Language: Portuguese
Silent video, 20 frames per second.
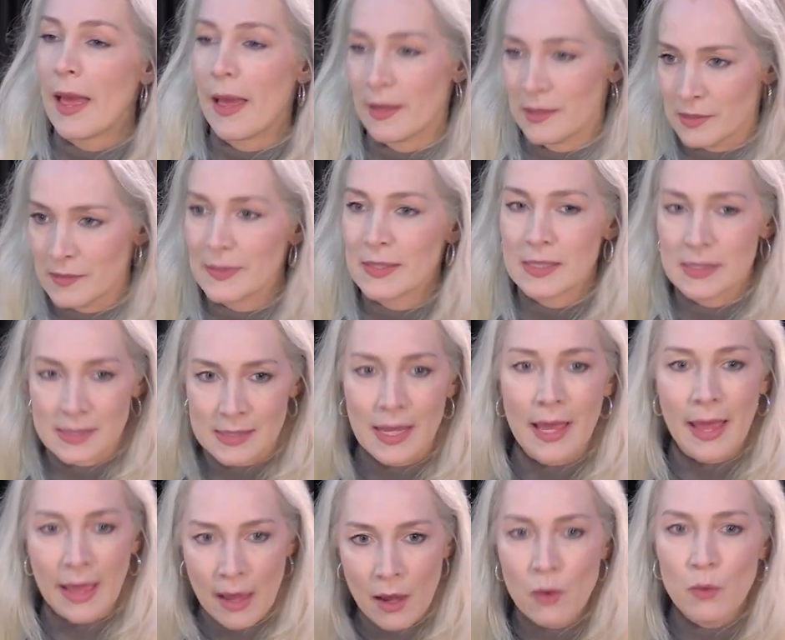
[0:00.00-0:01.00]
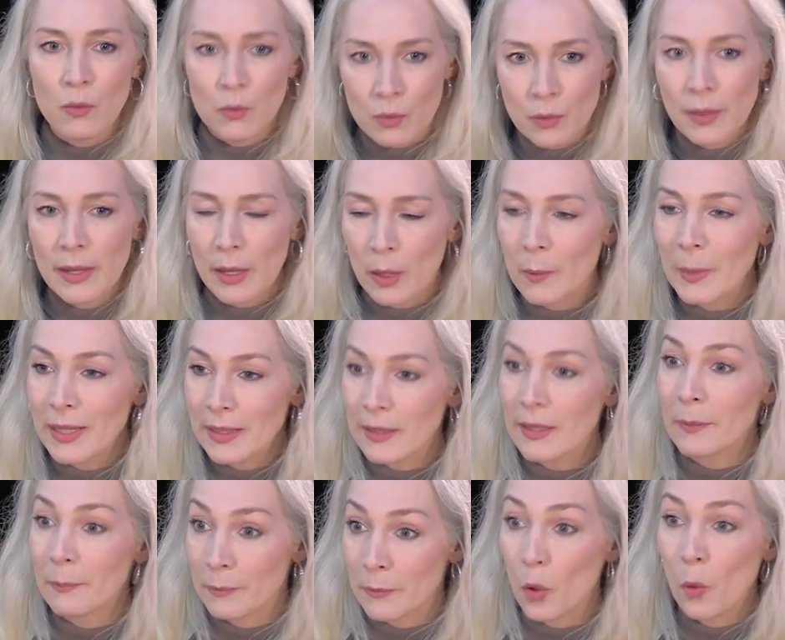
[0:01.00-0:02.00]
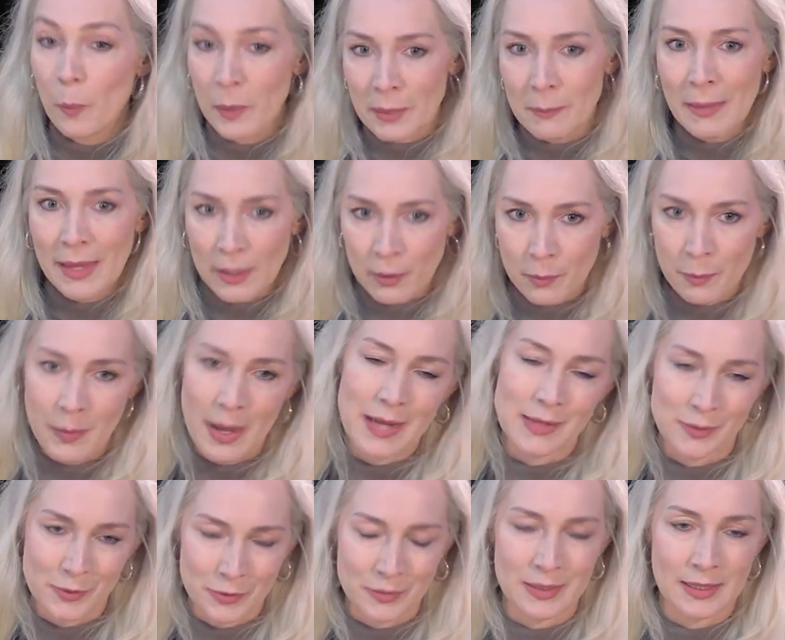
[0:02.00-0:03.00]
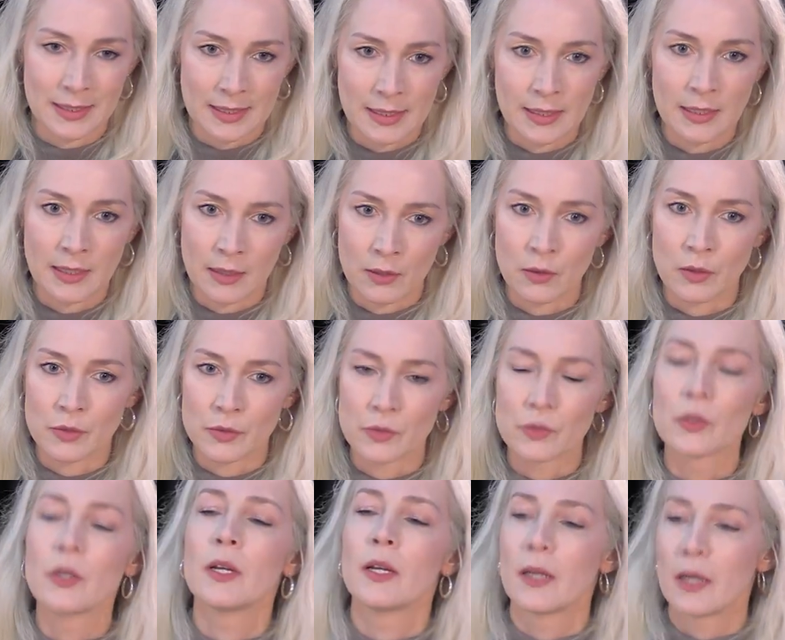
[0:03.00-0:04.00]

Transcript: É, às vezes é algo realmente uhum. o primeiro passo daquele negócio.